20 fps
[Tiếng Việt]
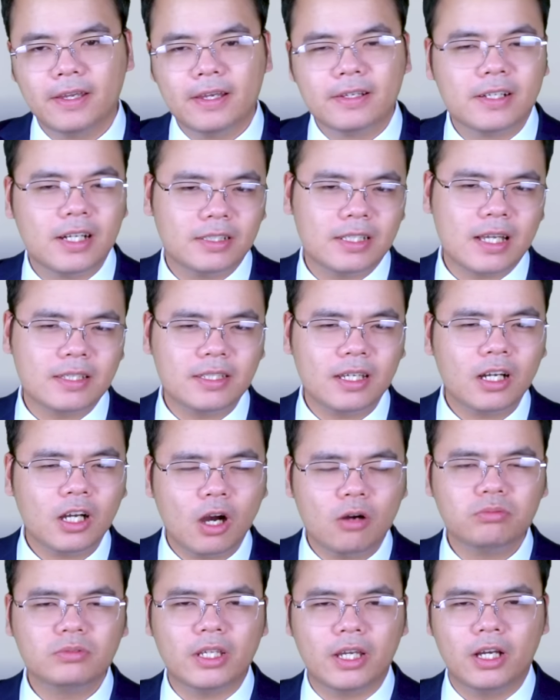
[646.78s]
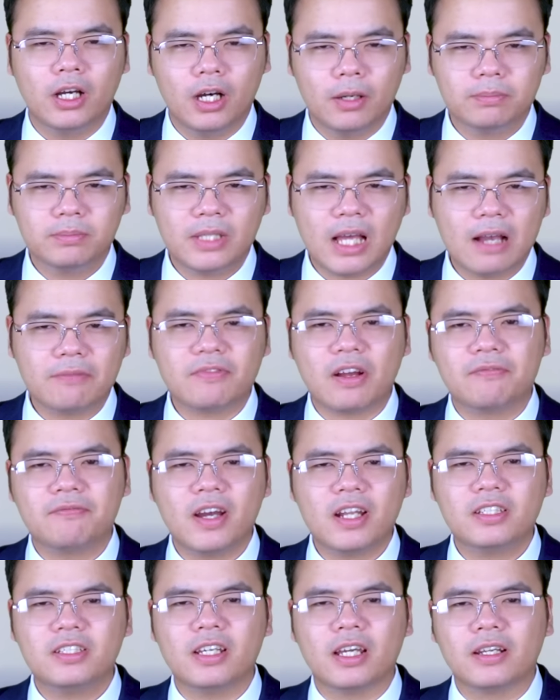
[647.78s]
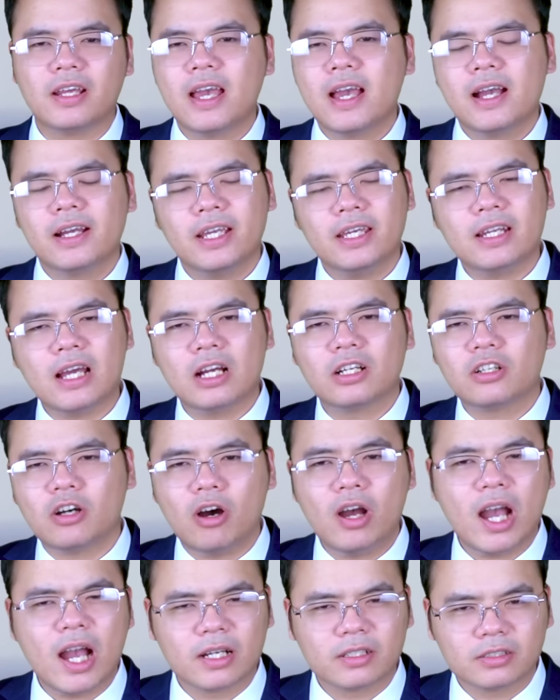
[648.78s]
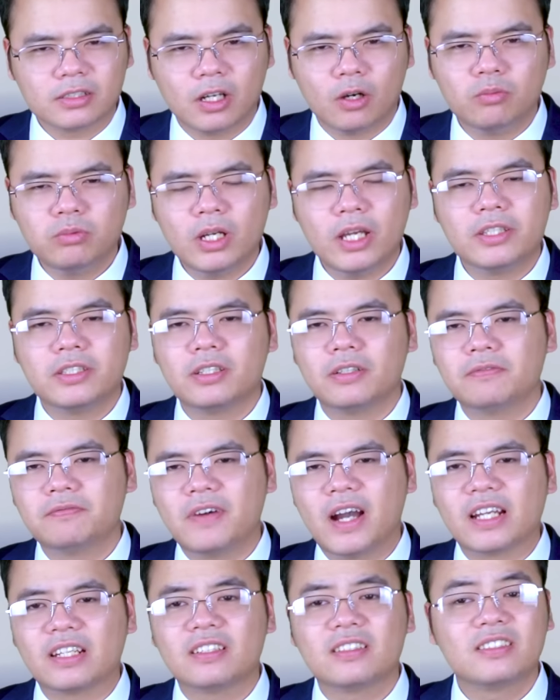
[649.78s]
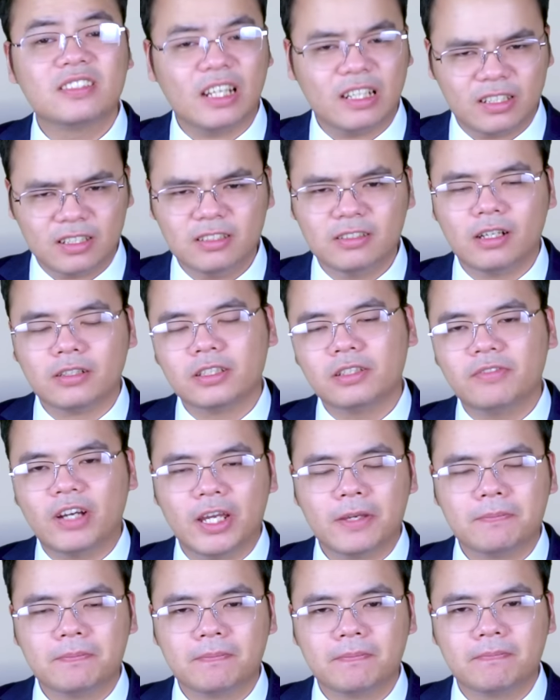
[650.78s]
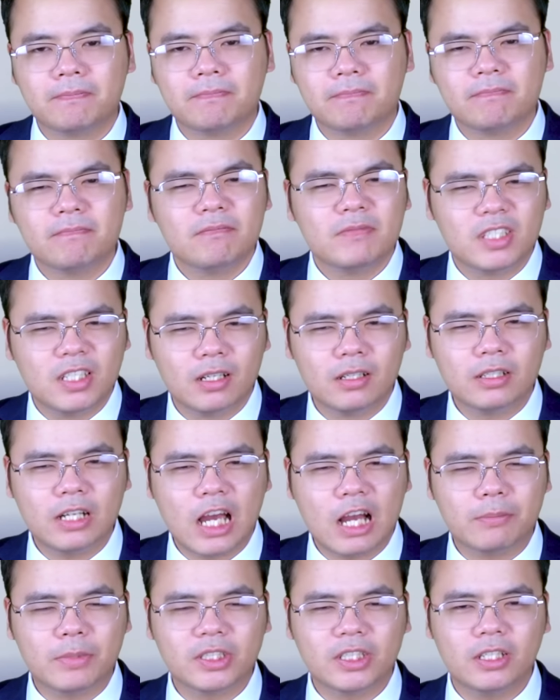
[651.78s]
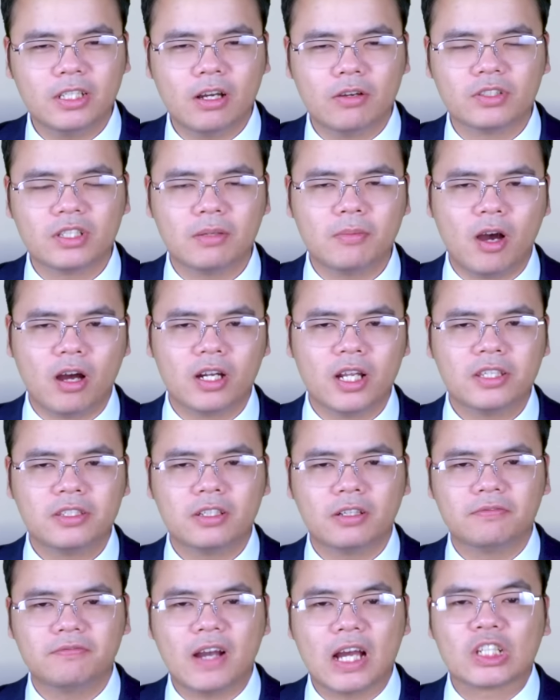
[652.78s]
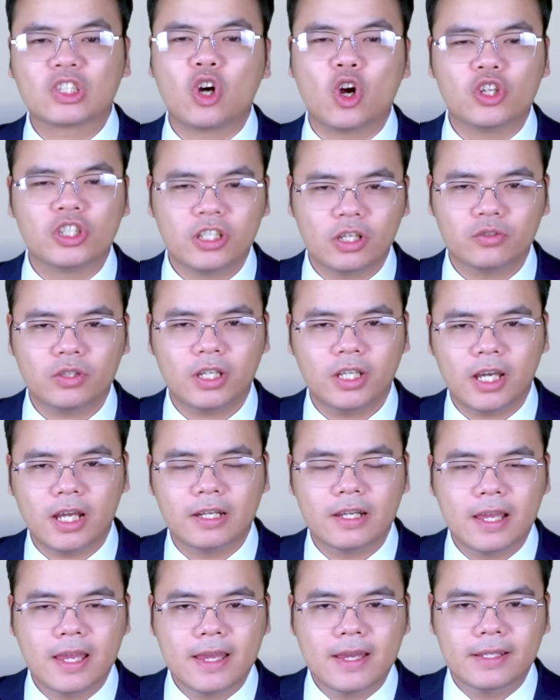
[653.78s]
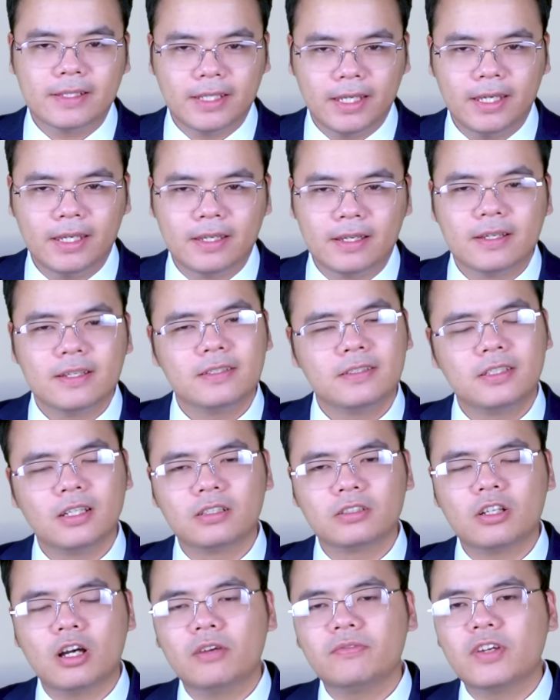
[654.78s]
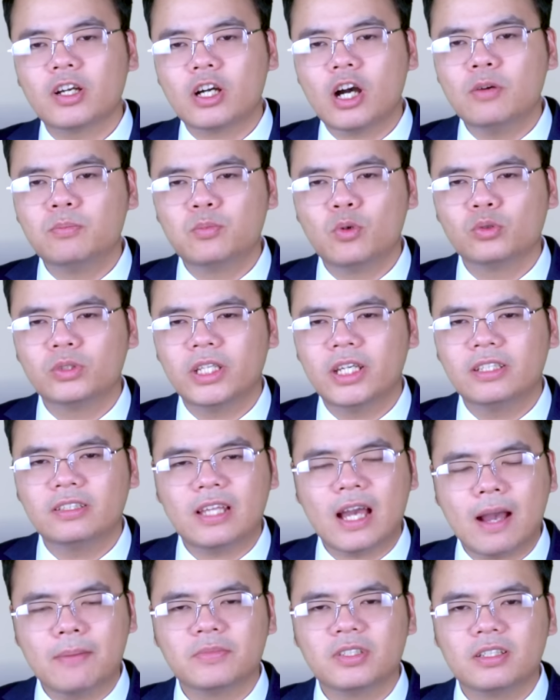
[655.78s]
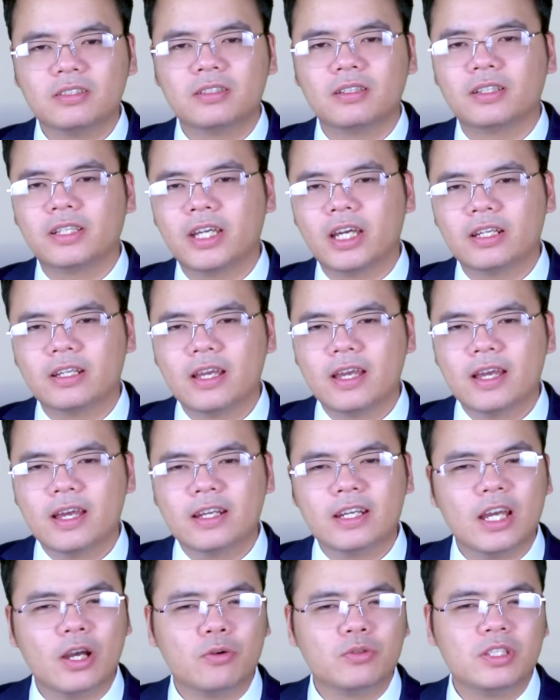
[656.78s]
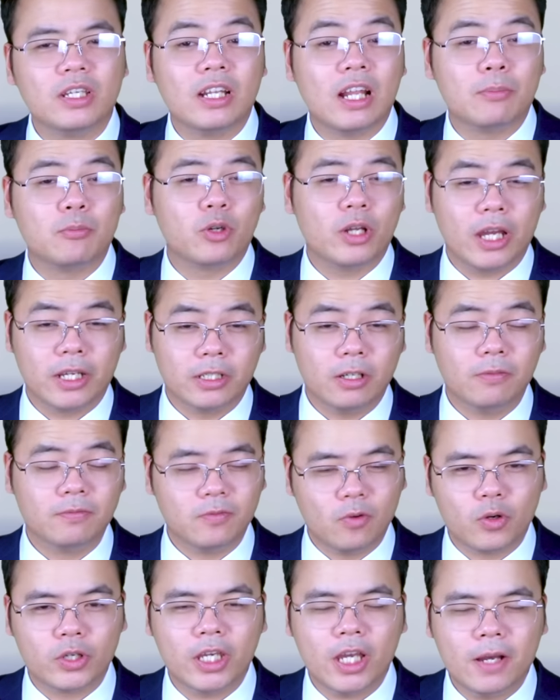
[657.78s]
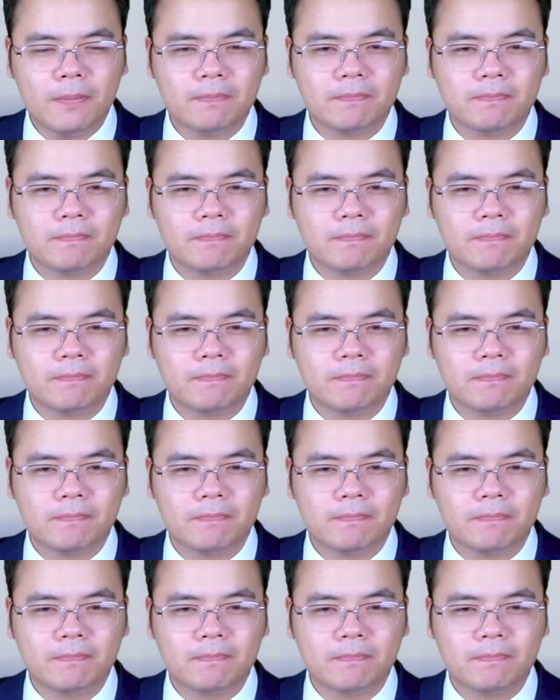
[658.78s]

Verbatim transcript: Người ta sẽ không thể hợp tác và phát triển khi đang có hàng đống lệnh trừng phạt chặn đường như vậy. Chừng nào mà tín hiệu dỡ bỏ lệnh trừng phạt còn chưa xuất hiện, thì chừng đó việc ông Putin tham dự sự kiện đều chỉ là một hành động vô nghĩa.